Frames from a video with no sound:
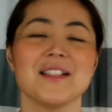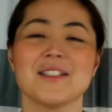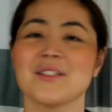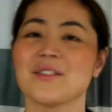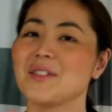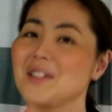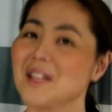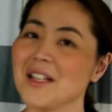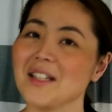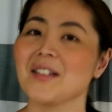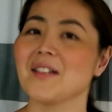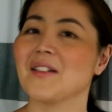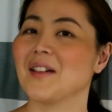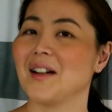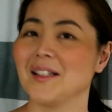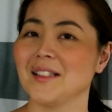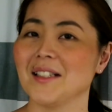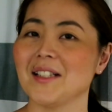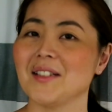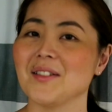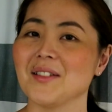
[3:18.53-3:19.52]
食洗機を
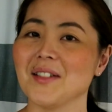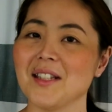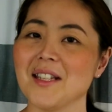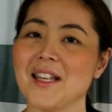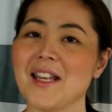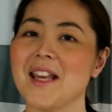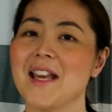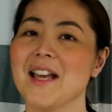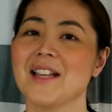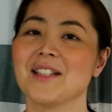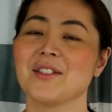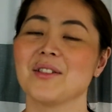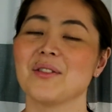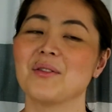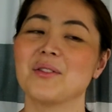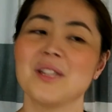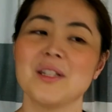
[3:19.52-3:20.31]
買った時に食